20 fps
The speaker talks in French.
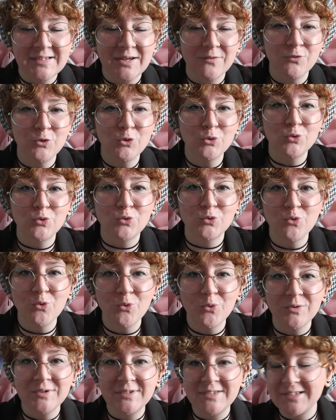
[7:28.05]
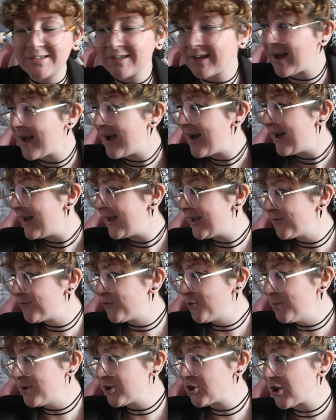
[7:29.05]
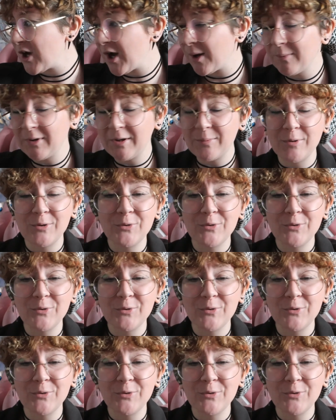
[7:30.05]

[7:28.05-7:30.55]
Ça veut tout dire. Et vous mes chers Amélie